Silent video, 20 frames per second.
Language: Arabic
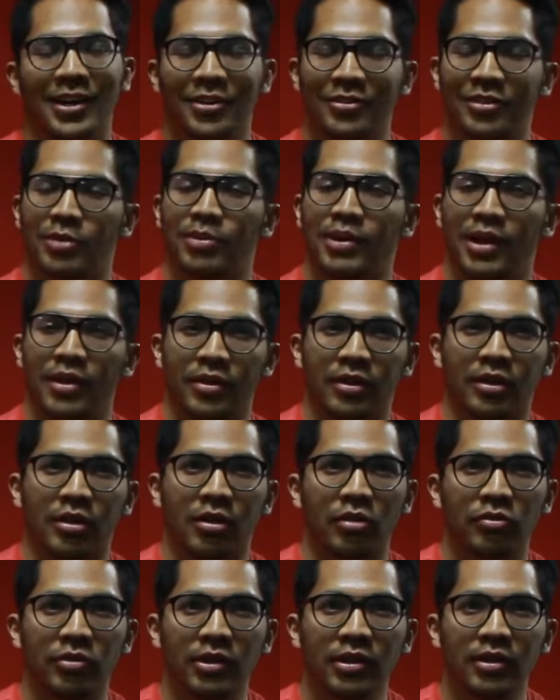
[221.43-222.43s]
انصح برياضه
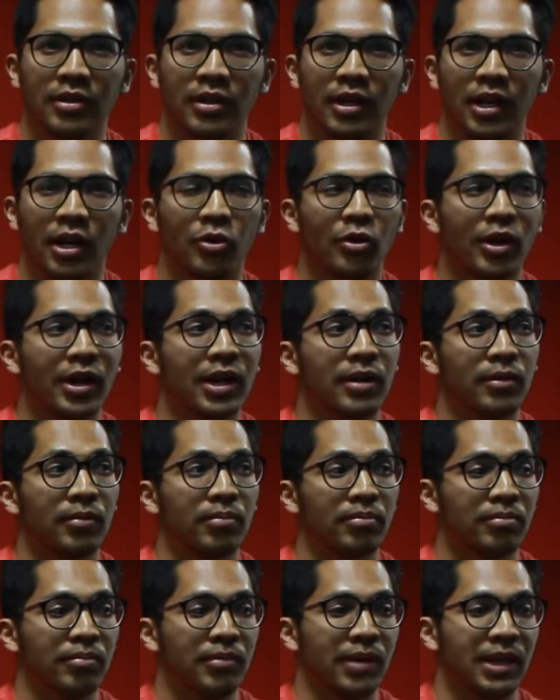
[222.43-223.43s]
الكروسفيت لانه انا
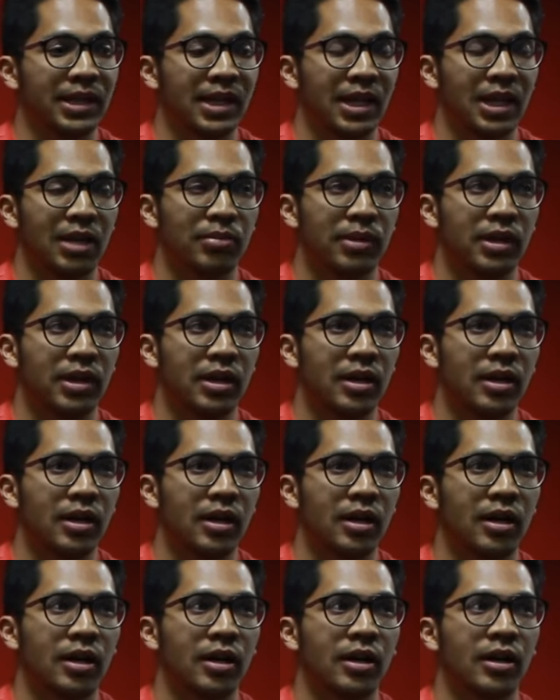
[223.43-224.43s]
اتكلم من
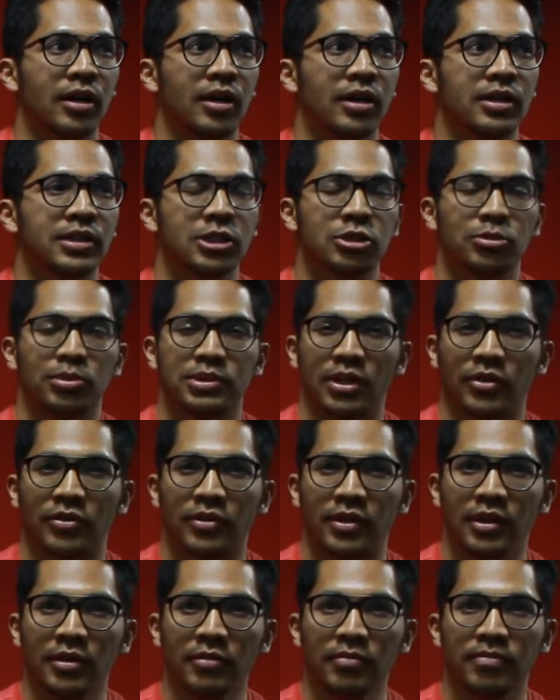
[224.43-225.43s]
آه، تجربه
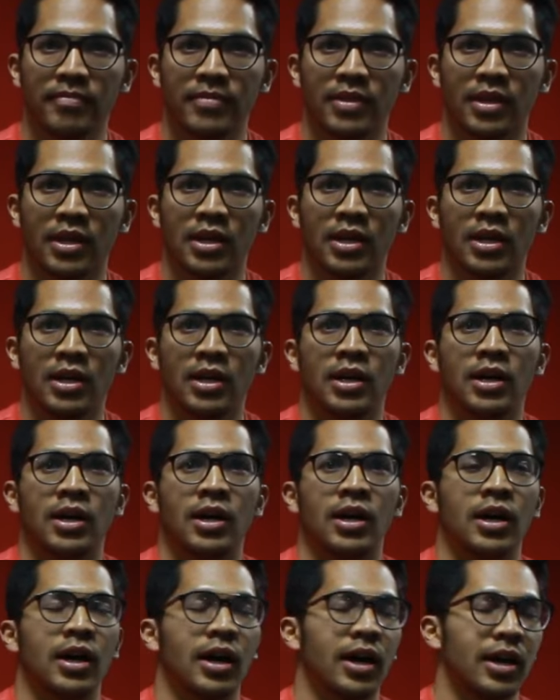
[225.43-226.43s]
شخصيه
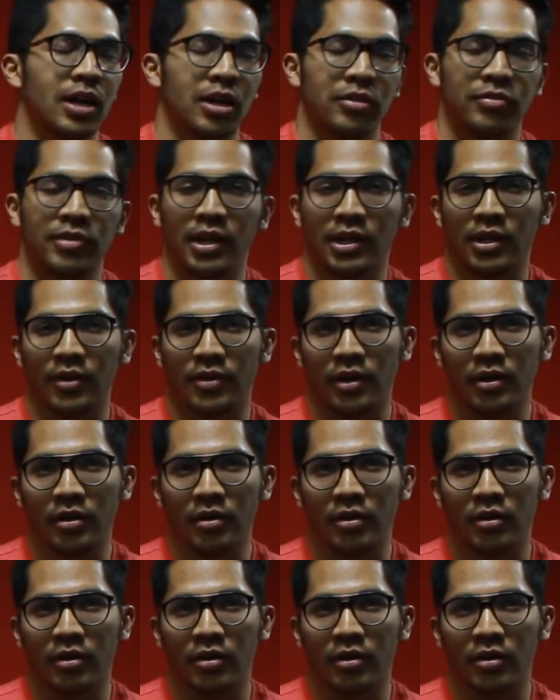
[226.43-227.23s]
غيرت فيها الكثير